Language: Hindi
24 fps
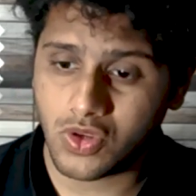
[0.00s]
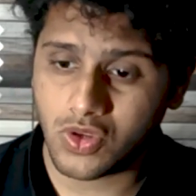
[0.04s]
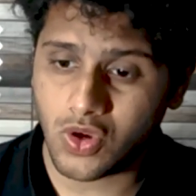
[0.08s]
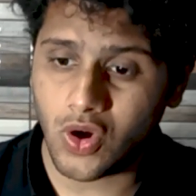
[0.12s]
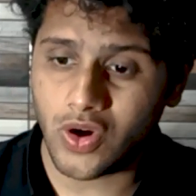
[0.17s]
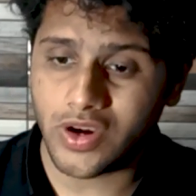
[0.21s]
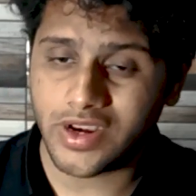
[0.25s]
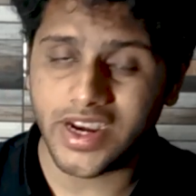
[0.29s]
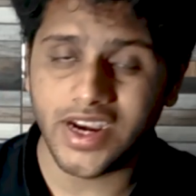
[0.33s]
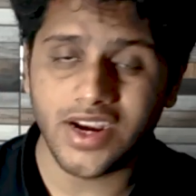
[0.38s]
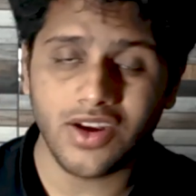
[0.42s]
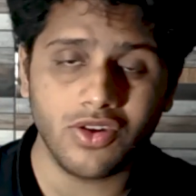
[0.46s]
उस
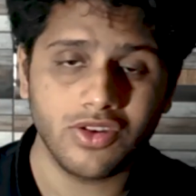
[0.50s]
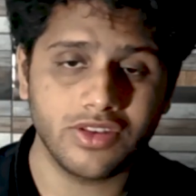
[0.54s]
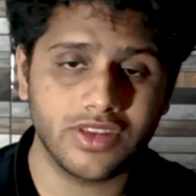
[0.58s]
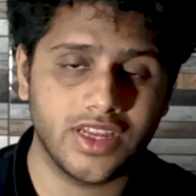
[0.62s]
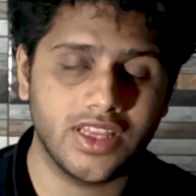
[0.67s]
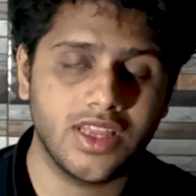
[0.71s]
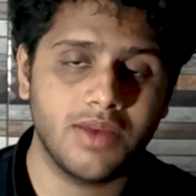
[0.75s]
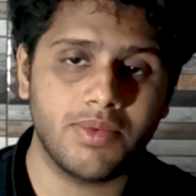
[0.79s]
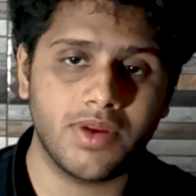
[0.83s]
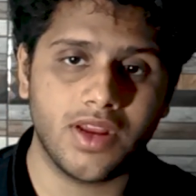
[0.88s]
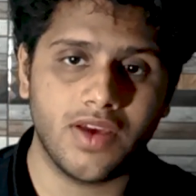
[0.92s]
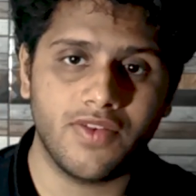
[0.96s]
कंटेंट को
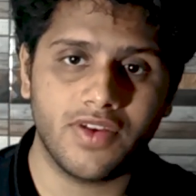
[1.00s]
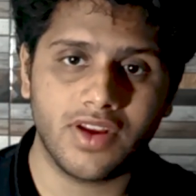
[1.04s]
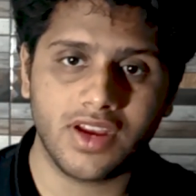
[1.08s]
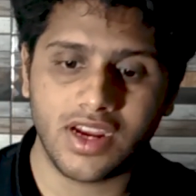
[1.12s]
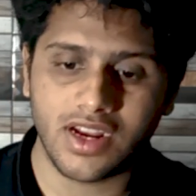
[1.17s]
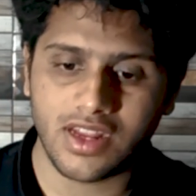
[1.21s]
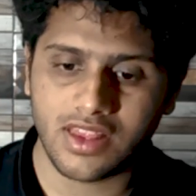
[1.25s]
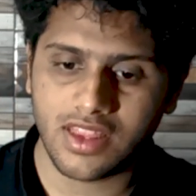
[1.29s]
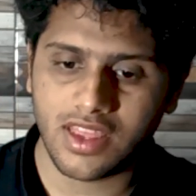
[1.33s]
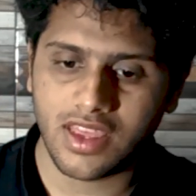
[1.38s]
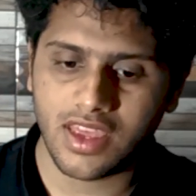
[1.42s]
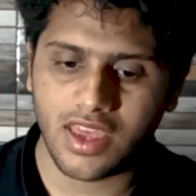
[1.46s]
ज़्यादा प्रेफर
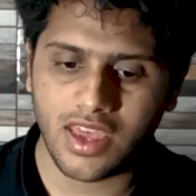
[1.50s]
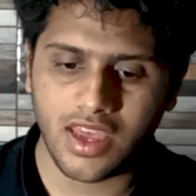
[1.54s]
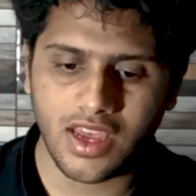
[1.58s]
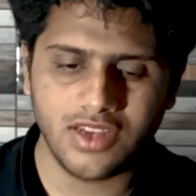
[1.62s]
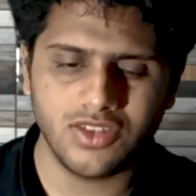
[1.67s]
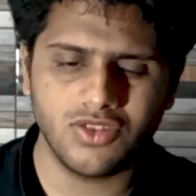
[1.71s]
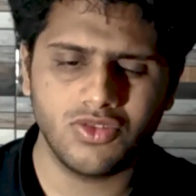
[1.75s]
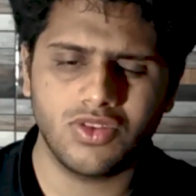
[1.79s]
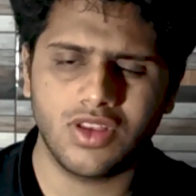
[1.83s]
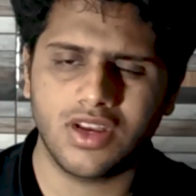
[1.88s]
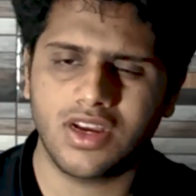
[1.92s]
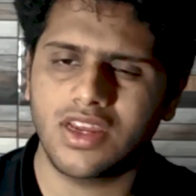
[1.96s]
करते
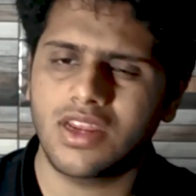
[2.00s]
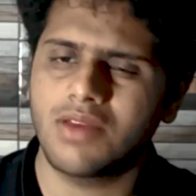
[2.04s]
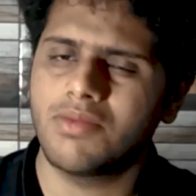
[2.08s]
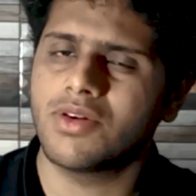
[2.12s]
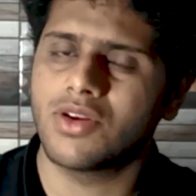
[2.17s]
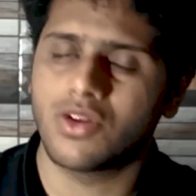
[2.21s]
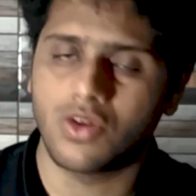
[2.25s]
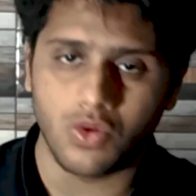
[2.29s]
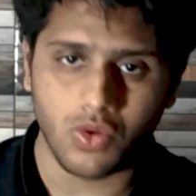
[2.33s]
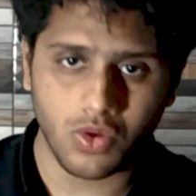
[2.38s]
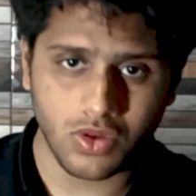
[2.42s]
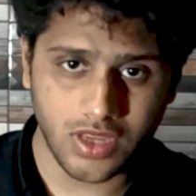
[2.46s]
हैं जो
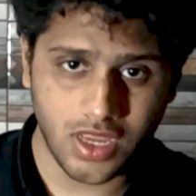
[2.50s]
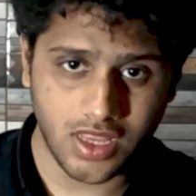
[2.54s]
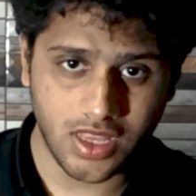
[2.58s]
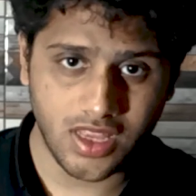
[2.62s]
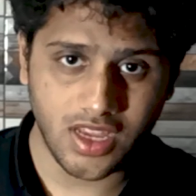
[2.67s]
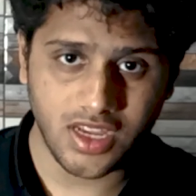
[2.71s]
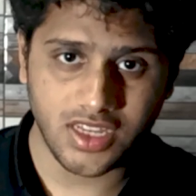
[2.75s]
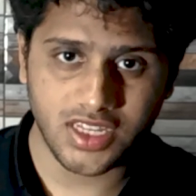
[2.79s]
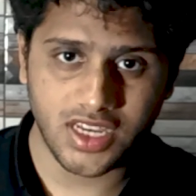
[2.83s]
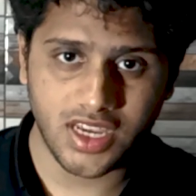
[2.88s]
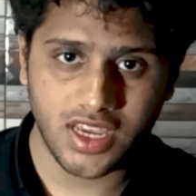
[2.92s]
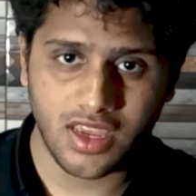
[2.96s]
तकरीबन रोज़
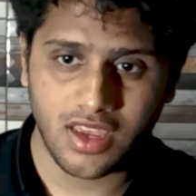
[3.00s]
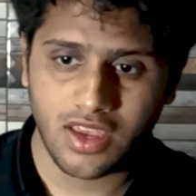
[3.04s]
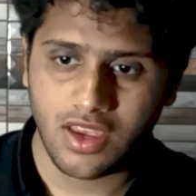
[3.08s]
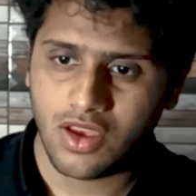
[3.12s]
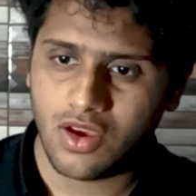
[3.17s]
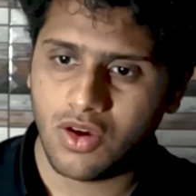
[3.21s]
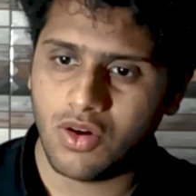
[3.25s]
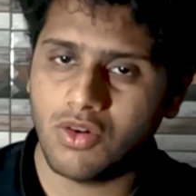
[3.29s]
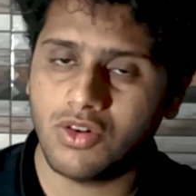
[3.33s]
आता जाए